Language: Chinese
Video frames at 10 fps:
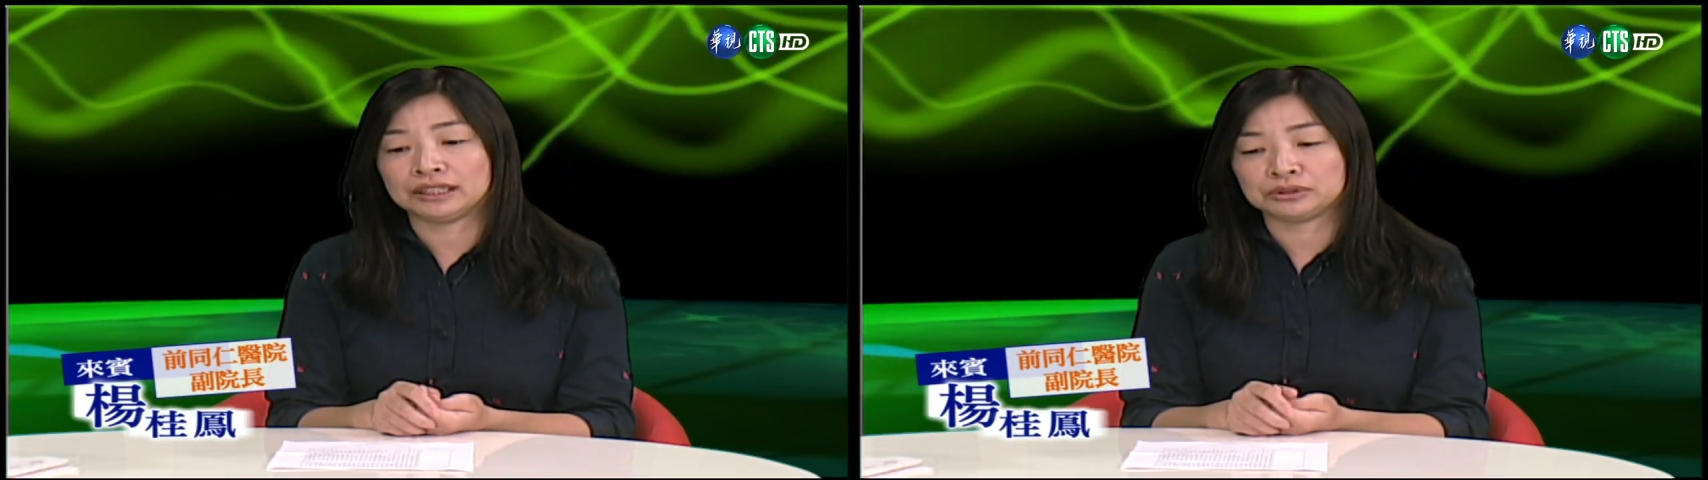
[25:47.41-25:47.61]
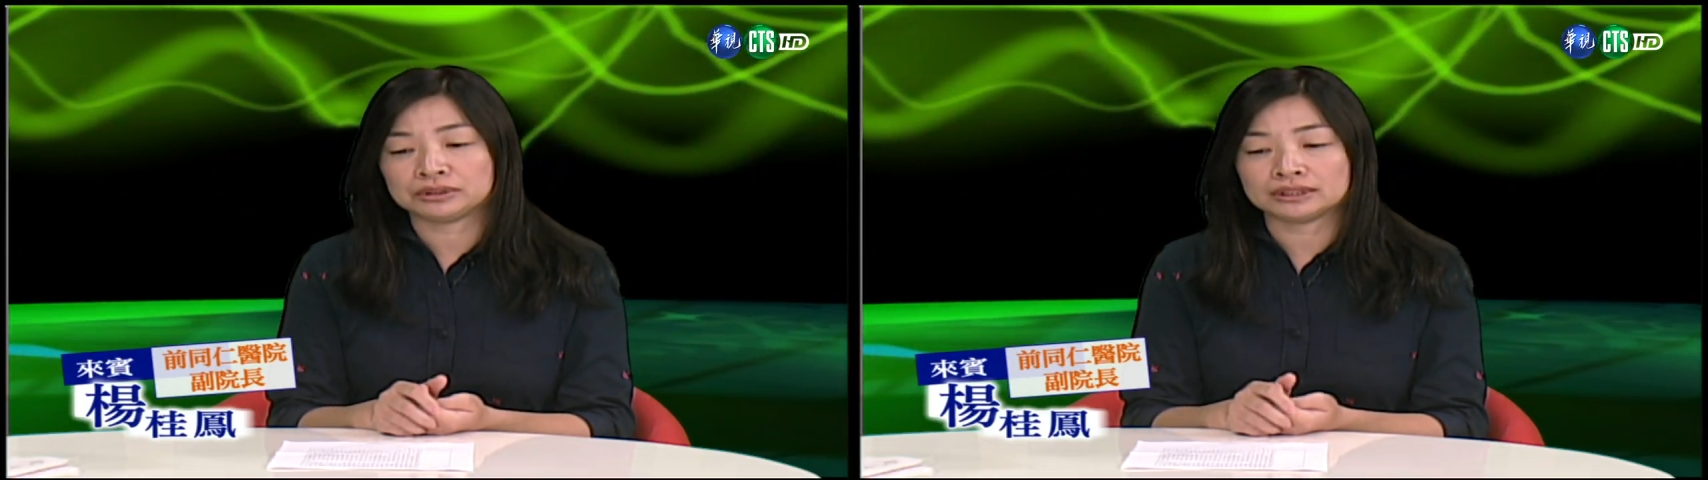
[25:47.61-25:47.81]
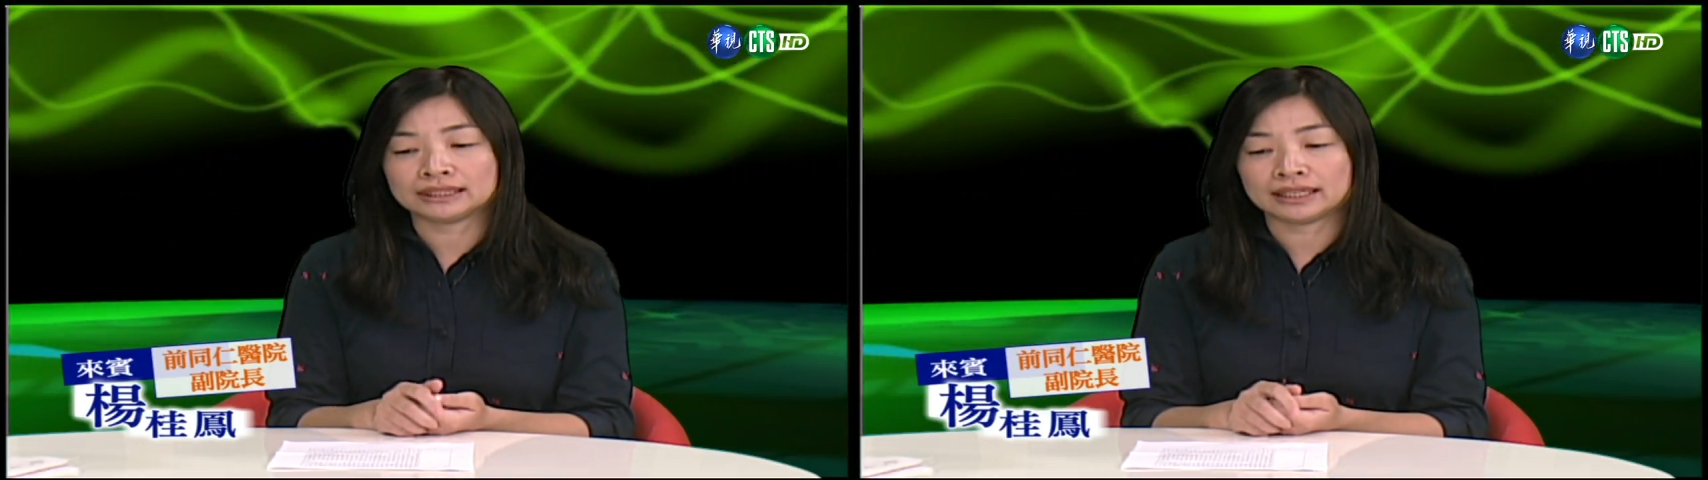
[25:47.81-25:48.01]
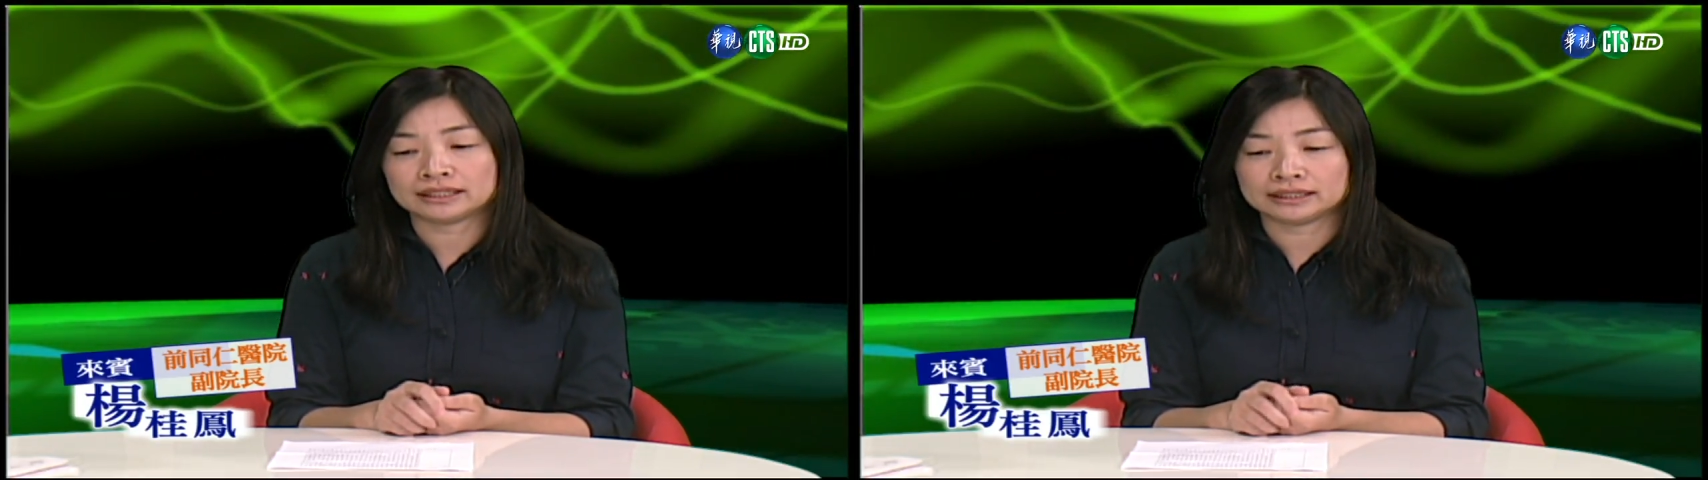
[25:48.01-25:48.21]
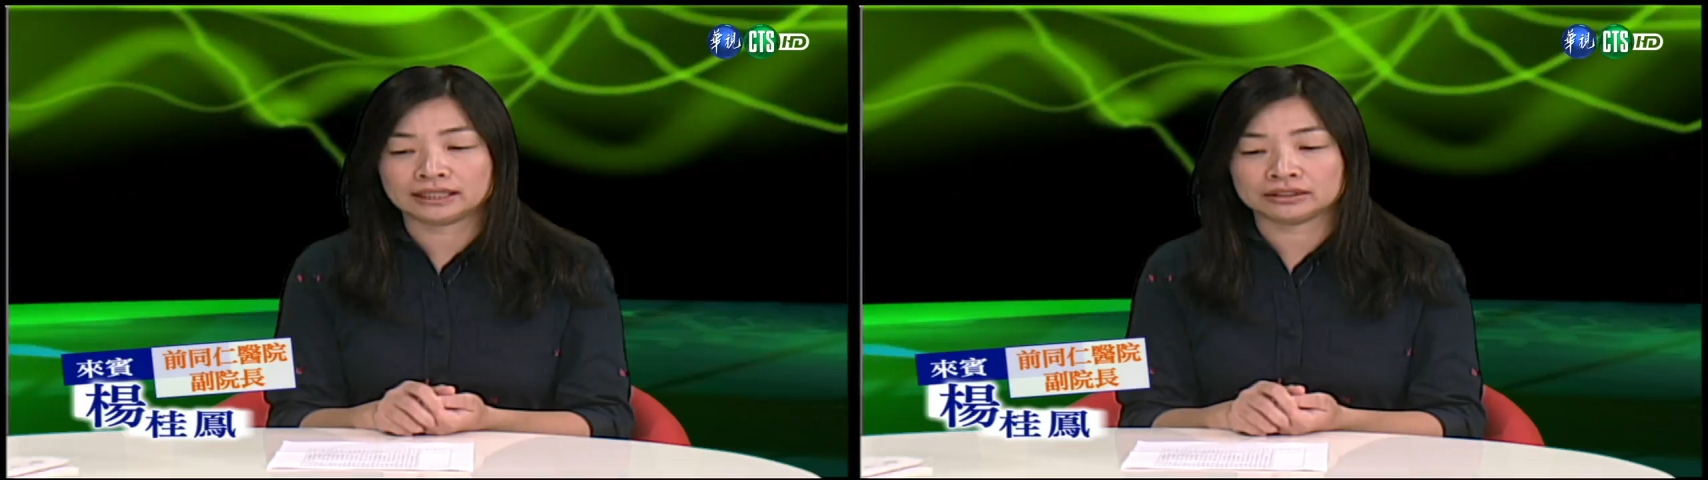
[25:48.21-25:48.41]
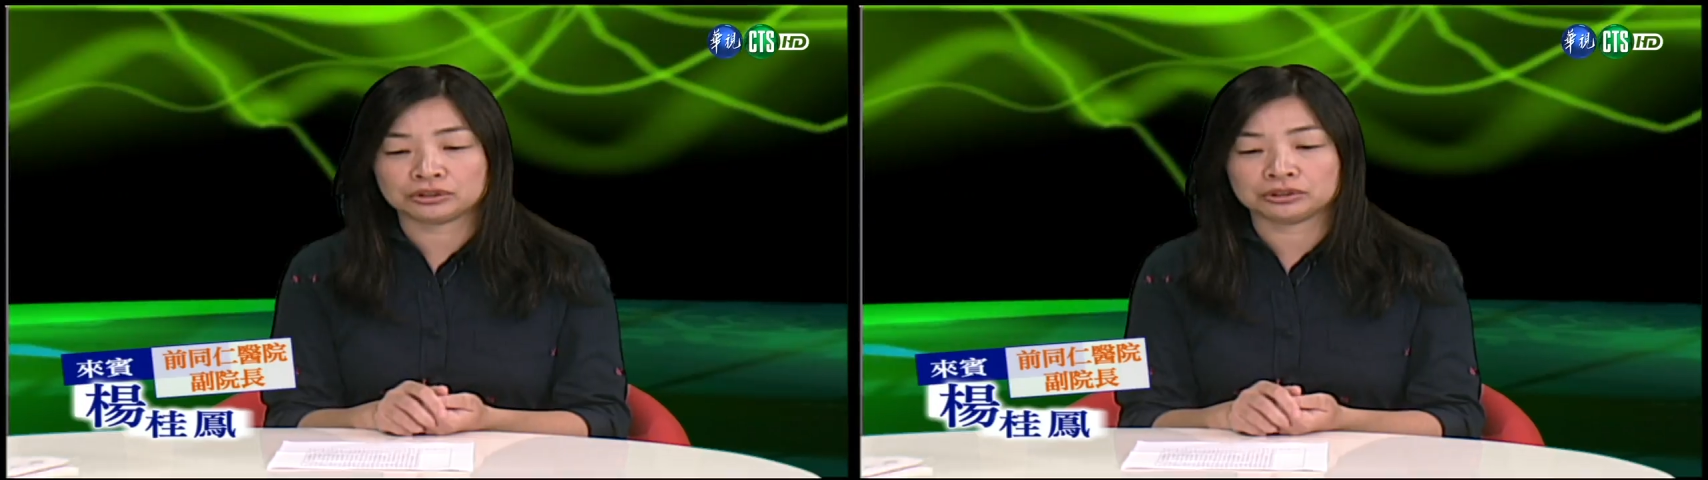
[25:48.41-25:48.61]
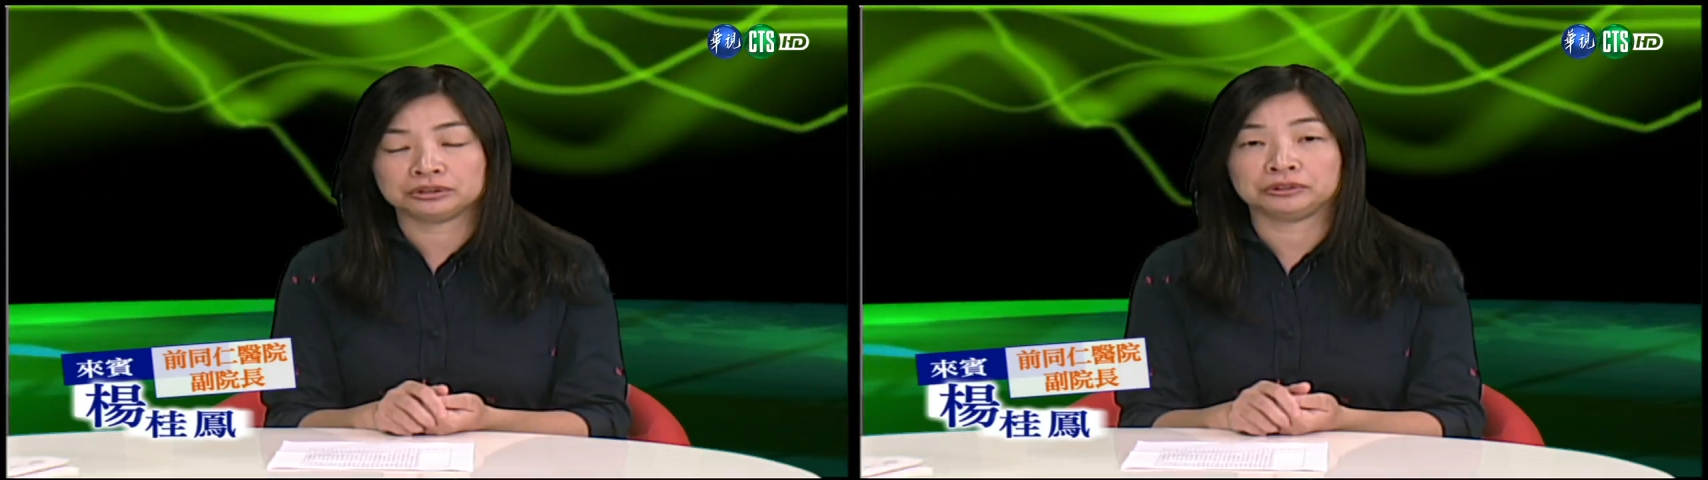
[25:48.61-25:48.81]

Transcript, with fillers: 就是在日前的时候，